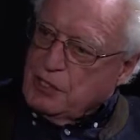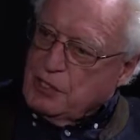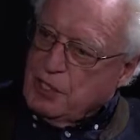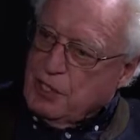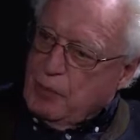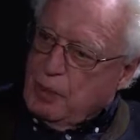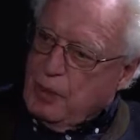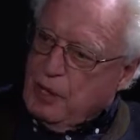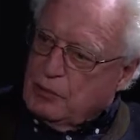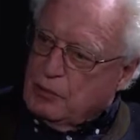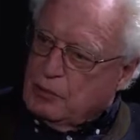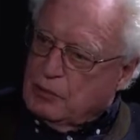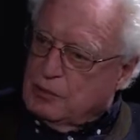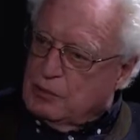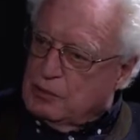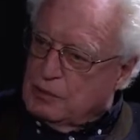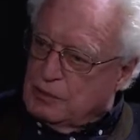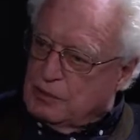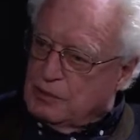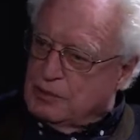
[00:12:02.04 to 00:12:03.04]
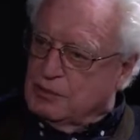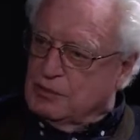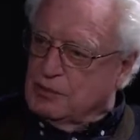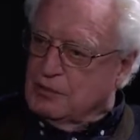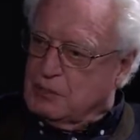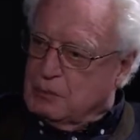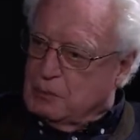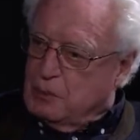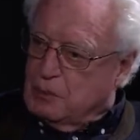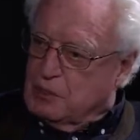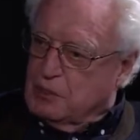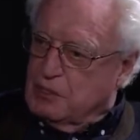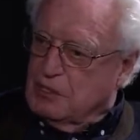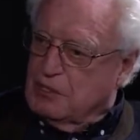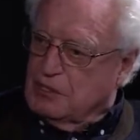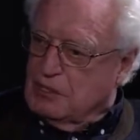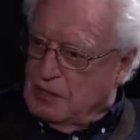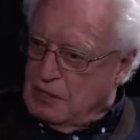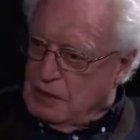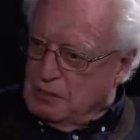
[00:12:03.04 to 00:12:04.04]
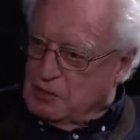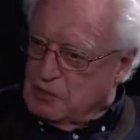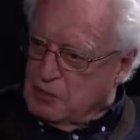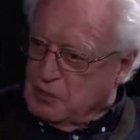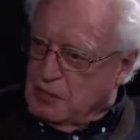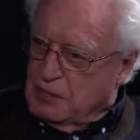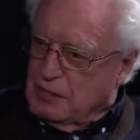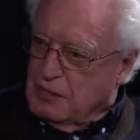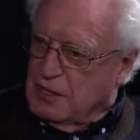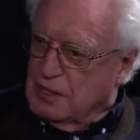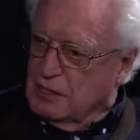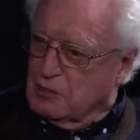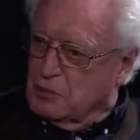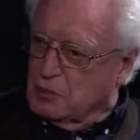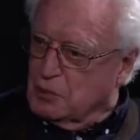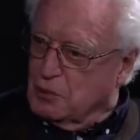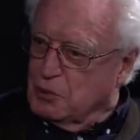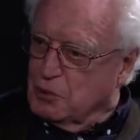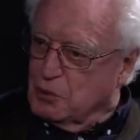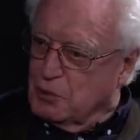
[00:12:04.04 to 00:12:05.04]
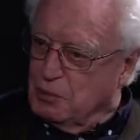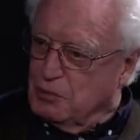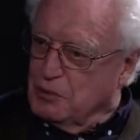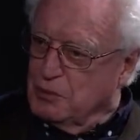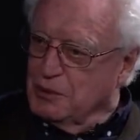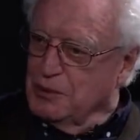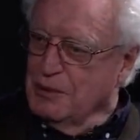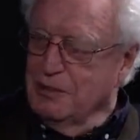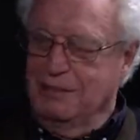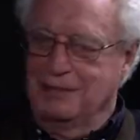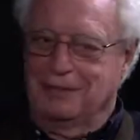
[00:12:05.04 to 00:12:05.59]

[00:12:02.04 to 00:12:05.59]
des guerres partout, ils ont exporté des armes, ils ont gagné de l'argent trop comme eux.